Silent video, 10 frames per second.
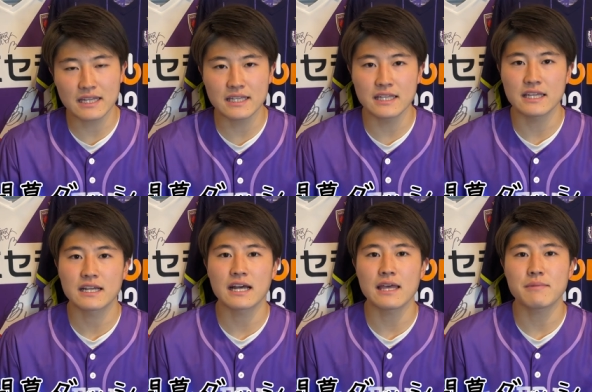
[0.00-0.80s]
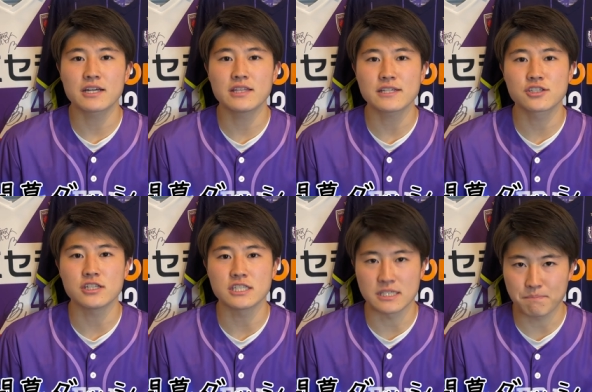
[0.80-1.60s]
果的に開幕奪
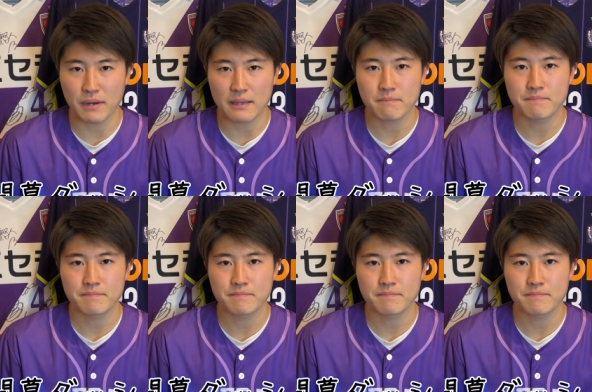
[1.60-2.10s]
取に失敗。